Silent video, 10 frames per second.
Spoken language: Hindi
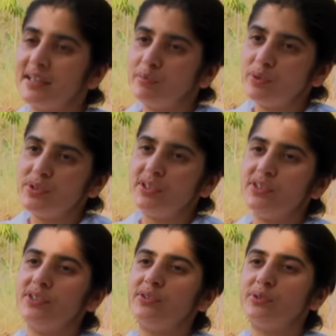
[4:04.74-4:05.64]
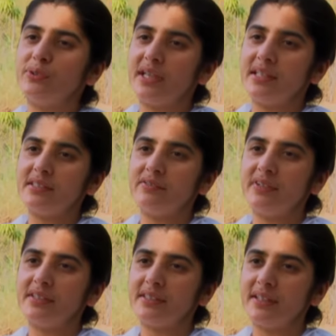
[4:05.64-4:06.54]
अब उसी चीज को कैसे
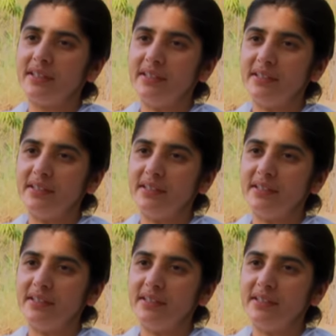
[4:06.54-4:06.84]
फेस करना